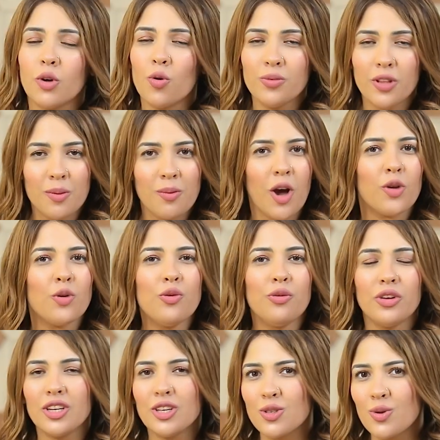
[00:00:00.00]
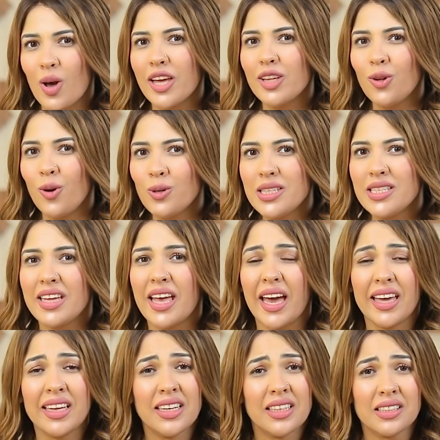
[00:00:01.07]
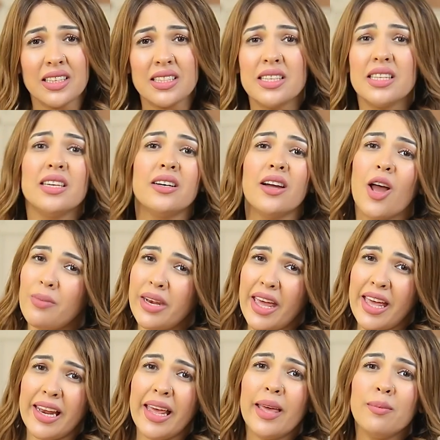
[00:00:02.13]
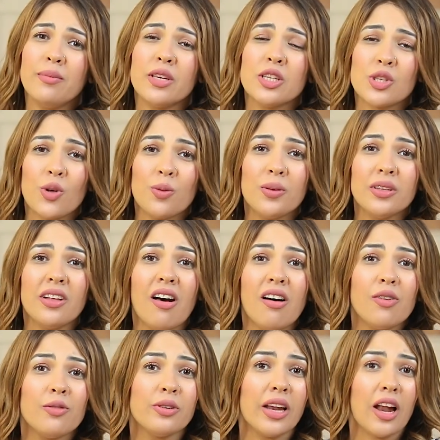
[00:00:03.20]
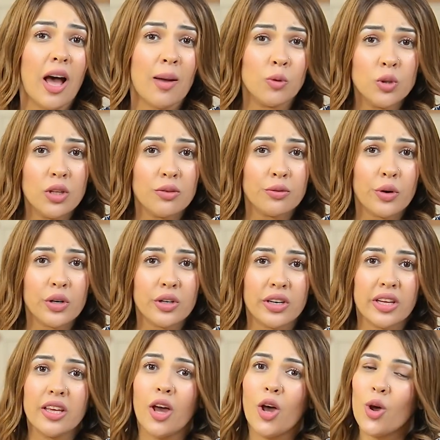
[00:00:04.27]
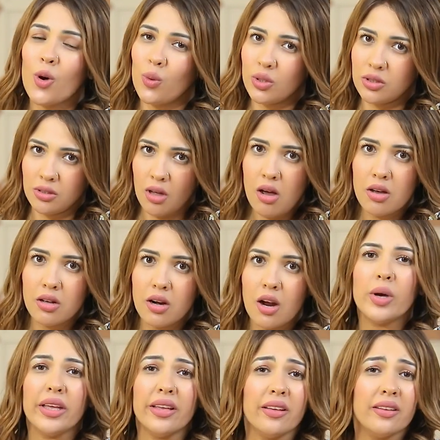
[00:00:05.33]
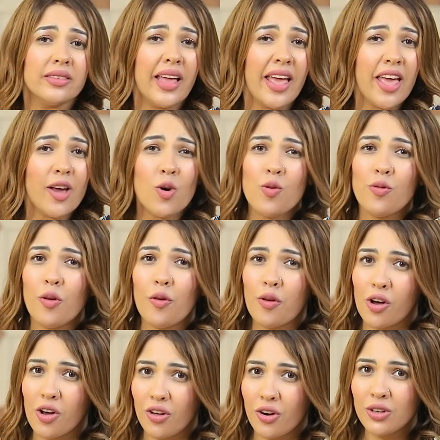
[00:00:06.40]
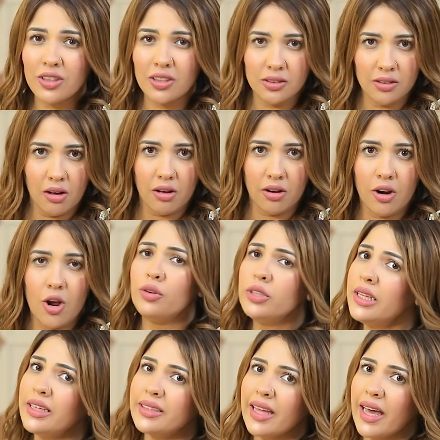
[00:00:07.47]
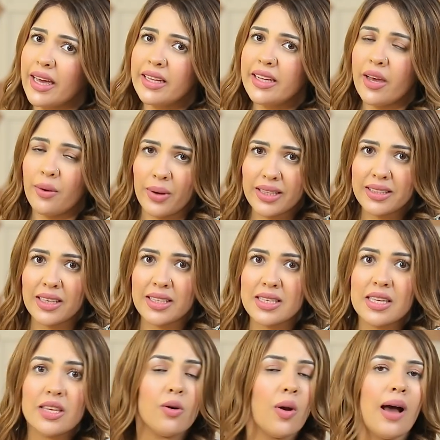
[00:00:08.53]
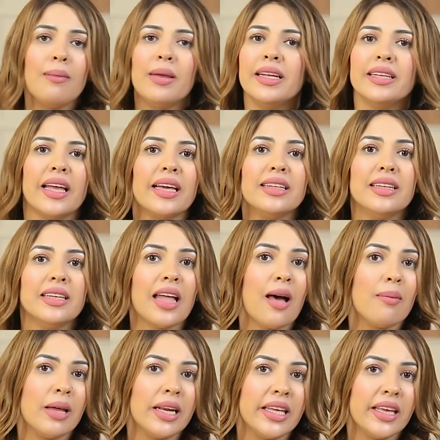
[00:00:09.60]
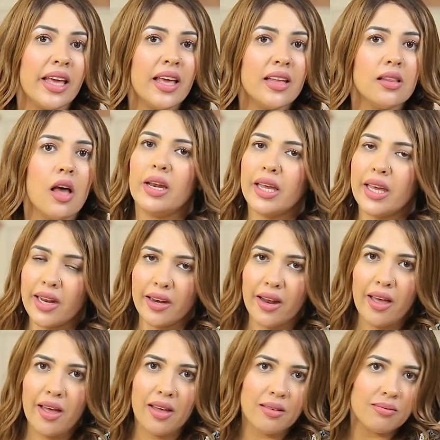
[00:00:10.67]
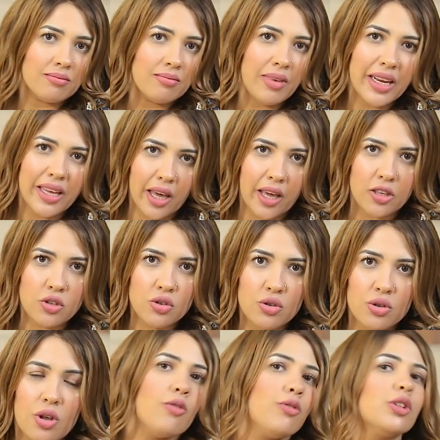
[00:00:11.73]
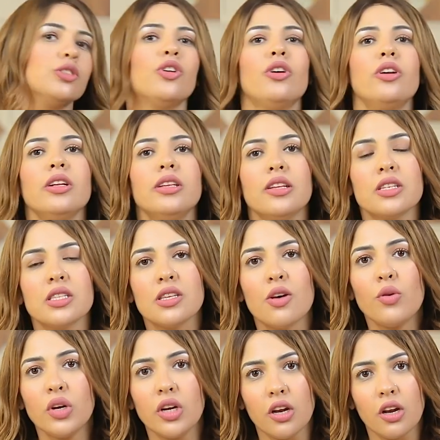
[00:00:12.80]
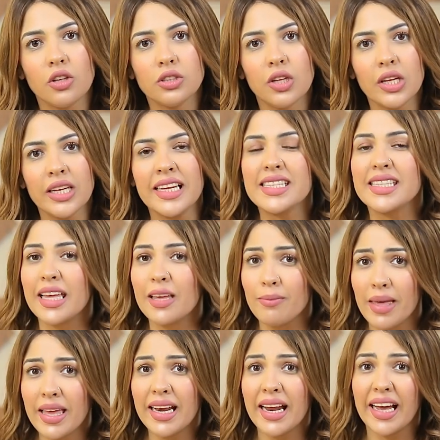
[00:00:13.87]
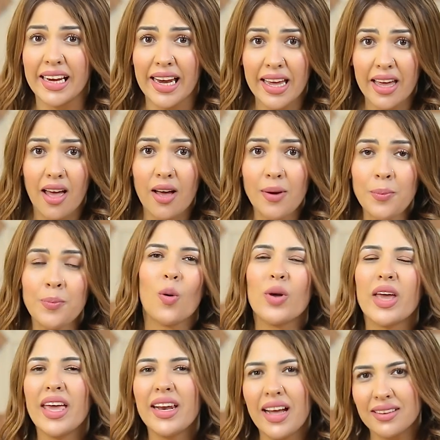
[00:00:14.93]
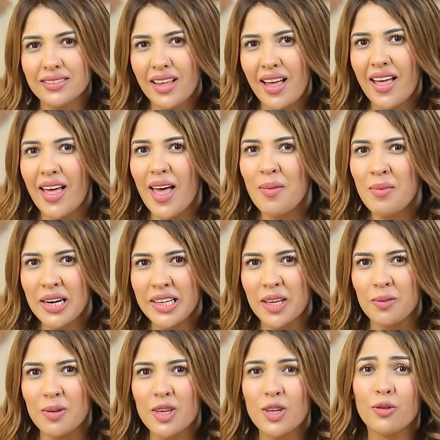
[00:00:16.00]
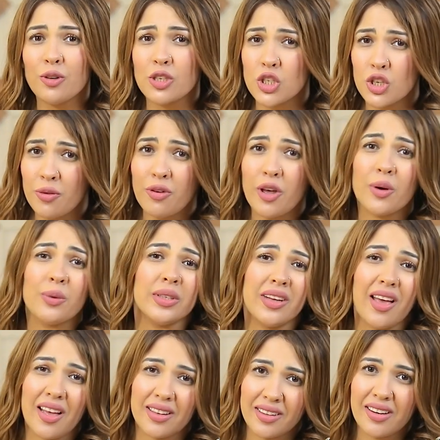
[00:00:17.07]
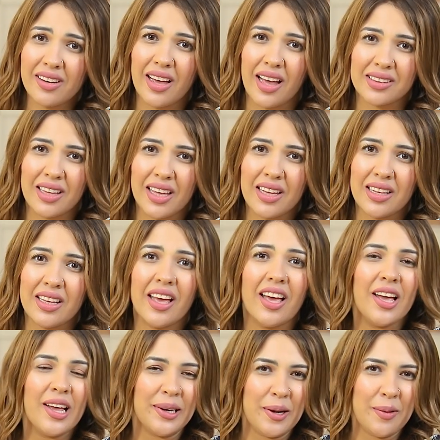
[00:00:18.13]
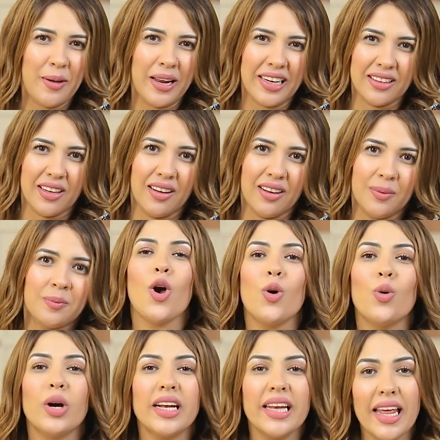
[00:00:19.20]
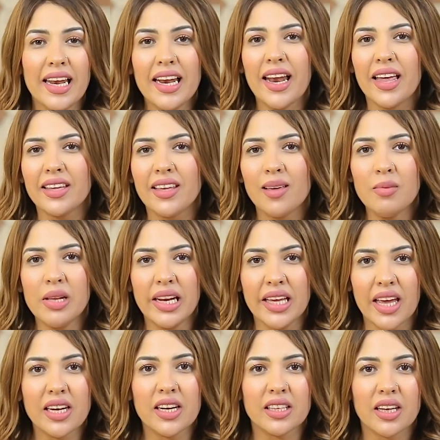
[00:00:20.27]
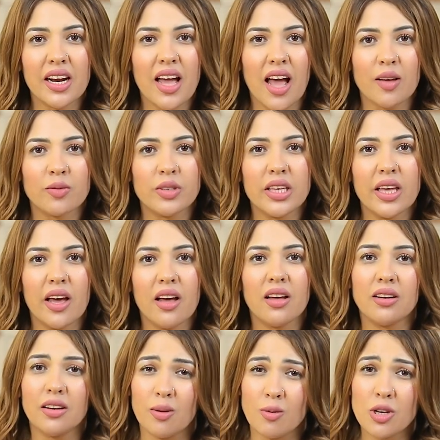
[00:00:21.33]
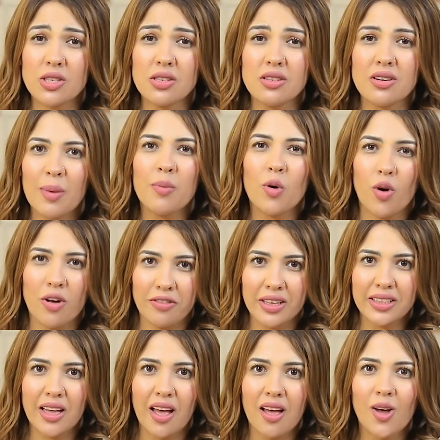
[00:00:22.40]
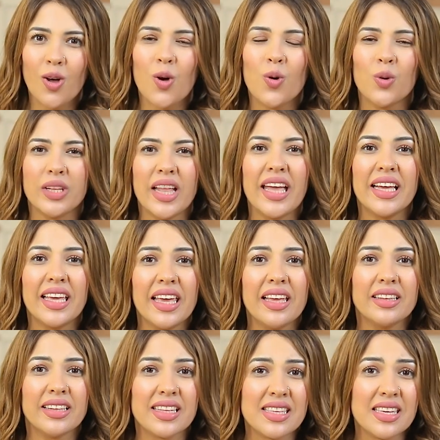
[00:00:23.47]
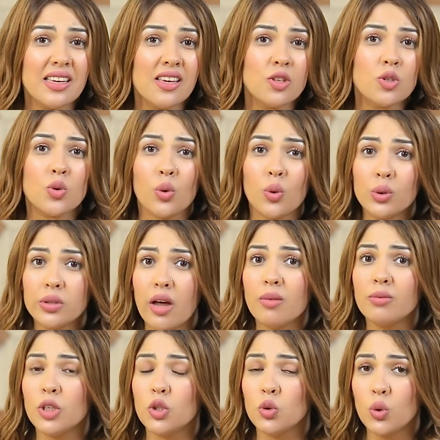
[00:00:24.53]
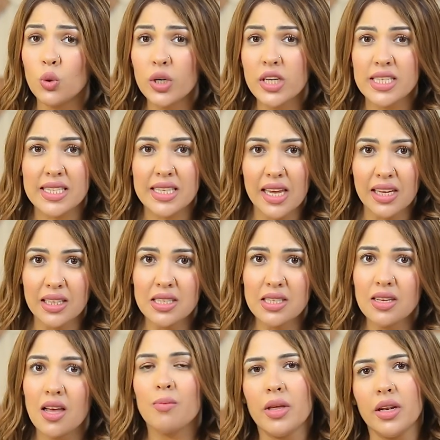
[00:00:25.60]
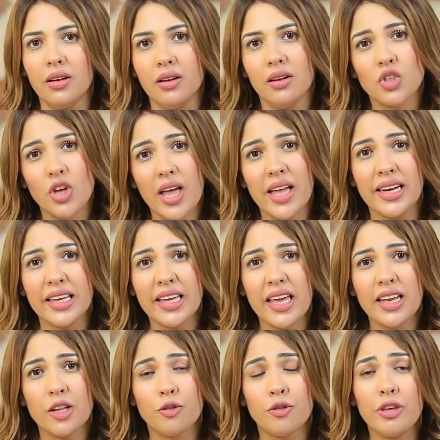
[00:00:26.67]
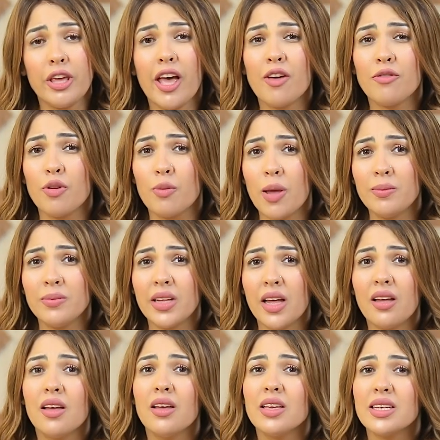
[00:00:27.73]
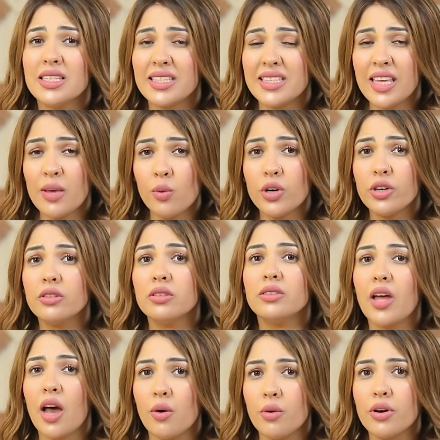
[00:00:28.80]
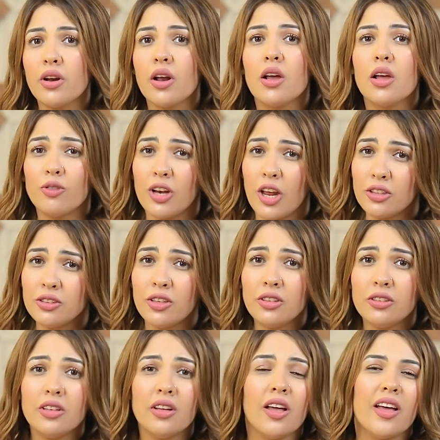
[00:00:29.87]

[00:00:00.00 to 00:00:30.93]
ومن المعروف ان سعاد حسني عانت كتير من الام اصابتها في العمود الفقري والظهر وتآكل في فقرات الظهر وفضلت تعاني اوقات كتير وعملت عده عمليات ولكنها ما نجحتش فاضطرت للسفر للندن لاستكمال علاجها وكان عندها أمل كبير في الشفاء وإنها ترجع تاني لبلدها وخلال الأيام اللي كانت راجعة فيها لمصر تم وفاتها وده جه نتيجة سقوطها من الدور السادس من الشقة اللي كانت فيها في مبنى ستيوارت تاور في لندن